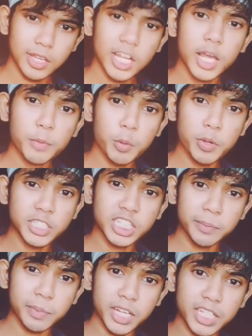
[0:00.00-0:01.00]
লেবু বেশি
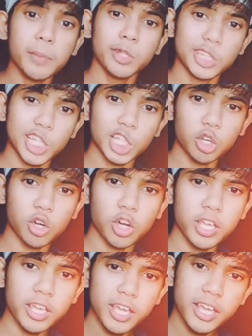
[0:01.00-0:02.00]
টিপলে যেমন তেতো
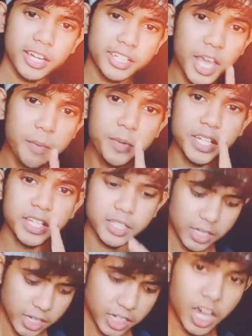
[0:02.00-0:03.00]
হয় তেমনি
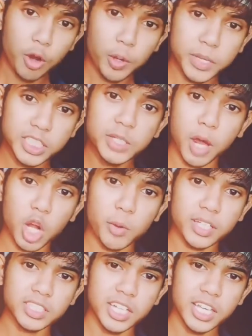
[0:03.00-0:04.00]
কাউকে বেশি
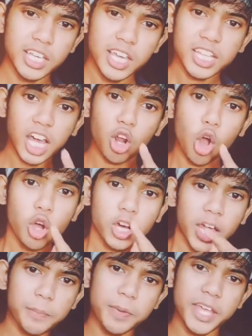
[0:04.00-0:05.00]
ভালোবাসলে তার
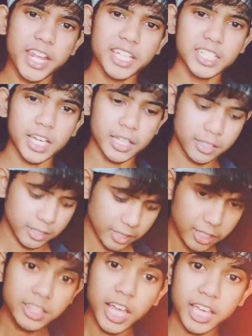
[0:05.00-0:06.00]
অহংকার বেড়ে যায়
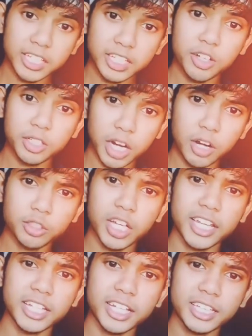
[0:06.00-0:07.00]
তাই কাউকে তার
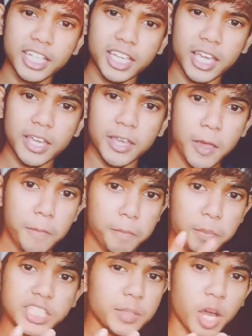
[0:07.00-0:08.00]
চাহিদার চেয়ে
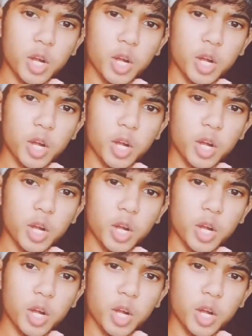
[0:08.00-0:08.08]
বেশি